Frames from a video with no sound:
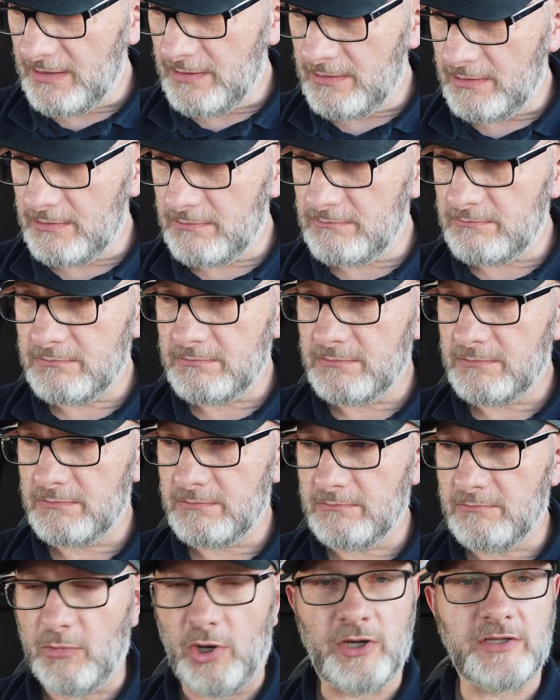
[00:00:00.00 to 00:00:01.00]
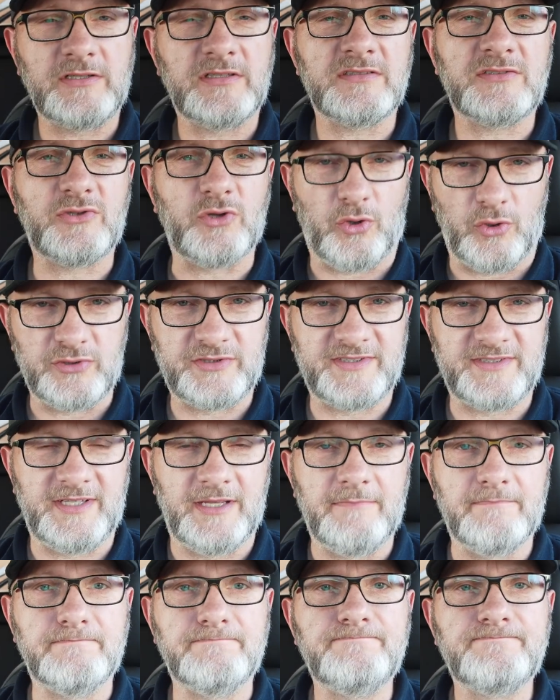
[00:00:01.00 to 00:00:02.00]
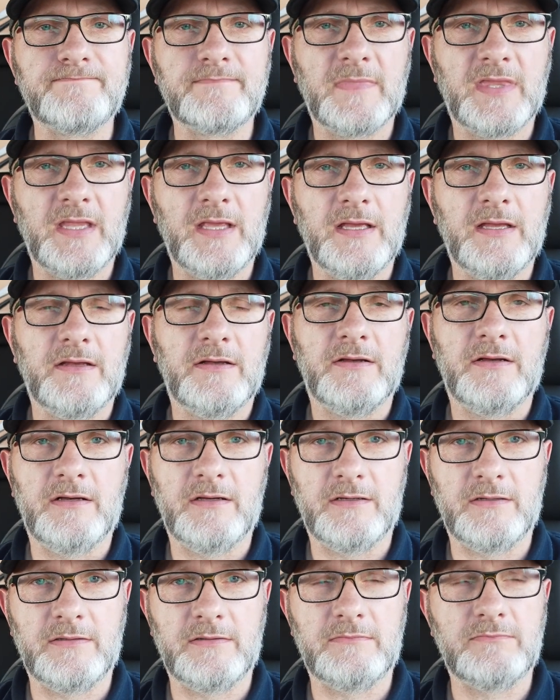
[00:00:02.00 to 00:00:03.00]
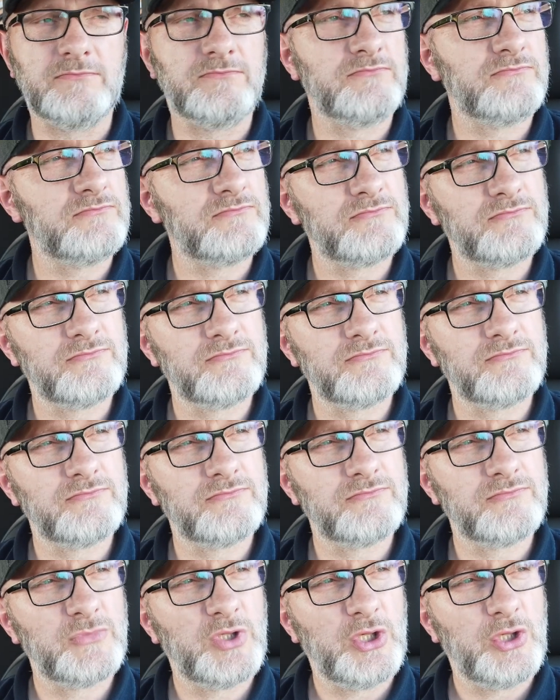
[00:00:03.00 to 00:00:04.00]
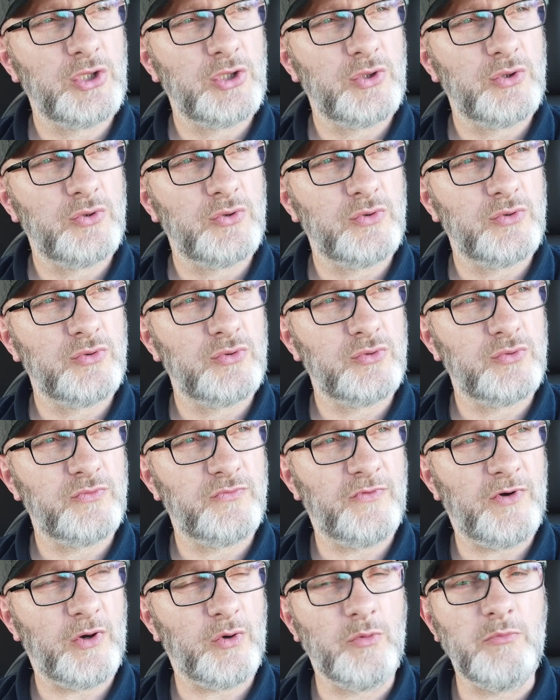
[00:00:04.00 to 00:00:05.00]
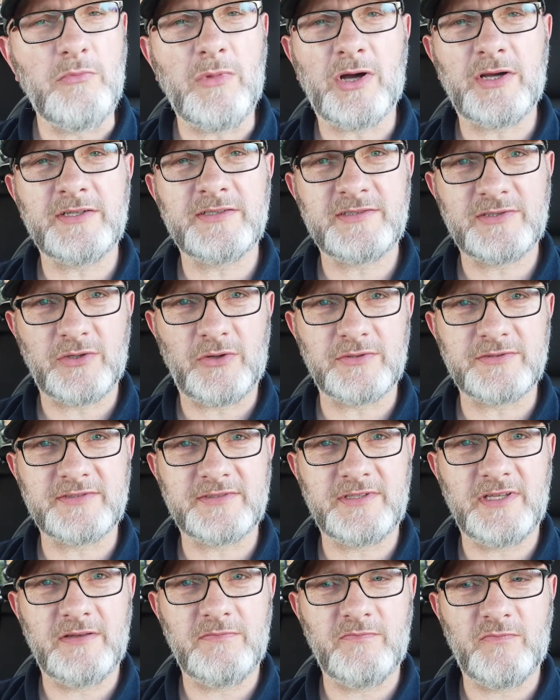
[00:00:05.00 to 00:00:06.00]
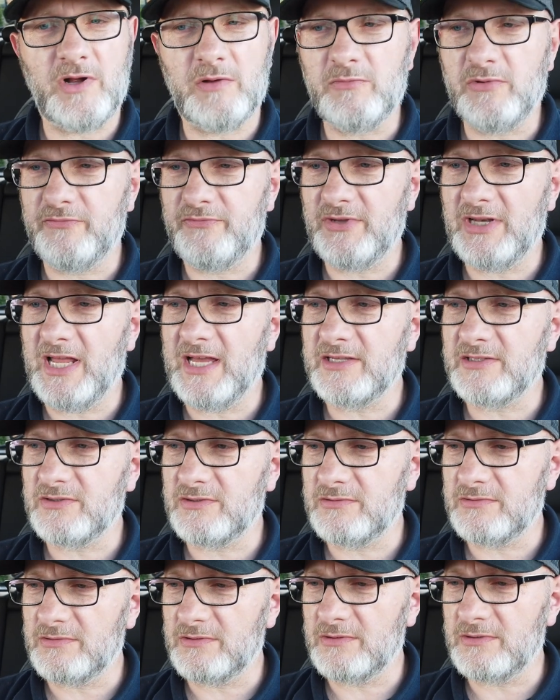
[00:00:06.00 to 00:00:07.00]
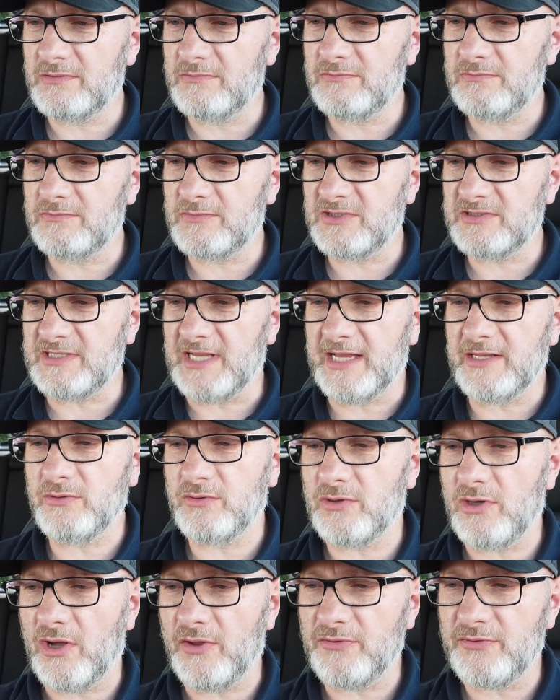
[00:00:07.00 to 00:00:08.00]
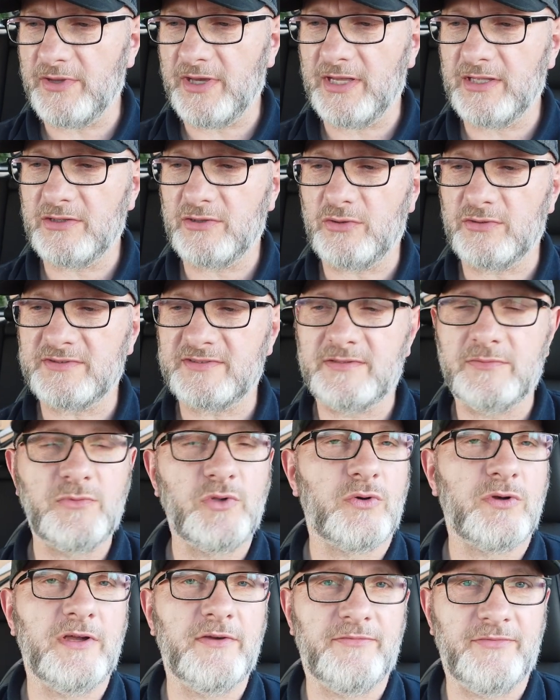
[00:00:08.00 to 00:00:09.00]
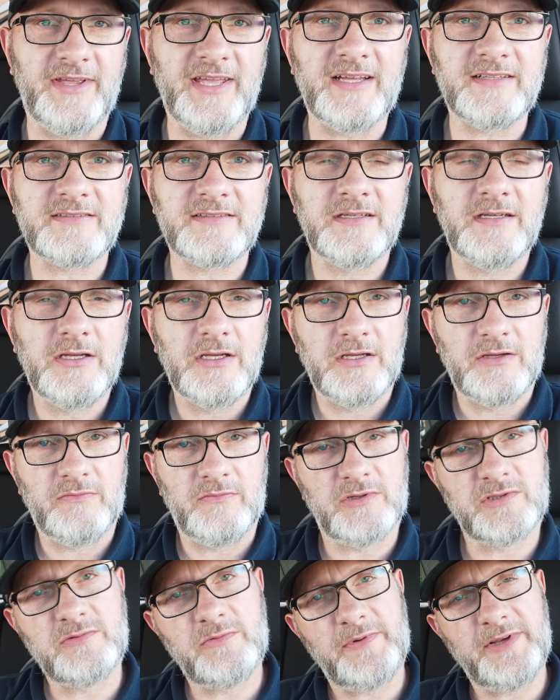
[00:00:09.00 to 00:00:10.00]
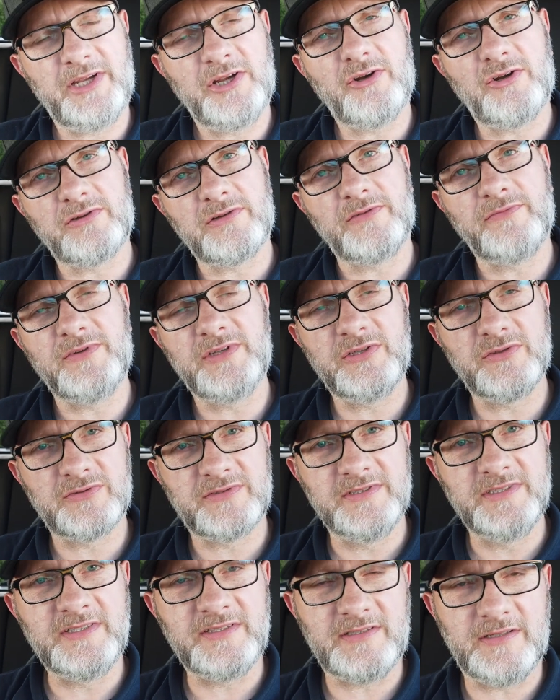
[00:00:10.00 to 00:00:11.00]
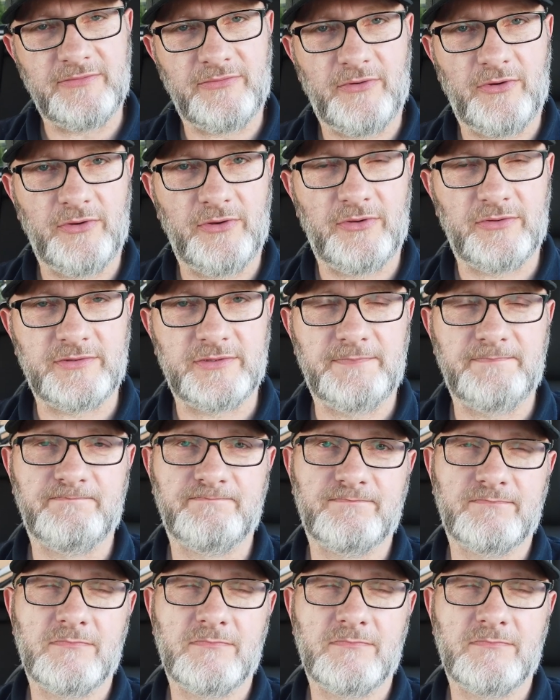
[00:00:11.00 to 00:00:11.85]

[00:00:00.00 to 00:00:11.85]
ähm, mache ich das trotzdem. Ähm, warum mache ich es trotzdem? Weil man vielleicht ähm, das eine oder andere trotzdem noch erfährt, was man bei den anderen Videos nicht erfahren hat.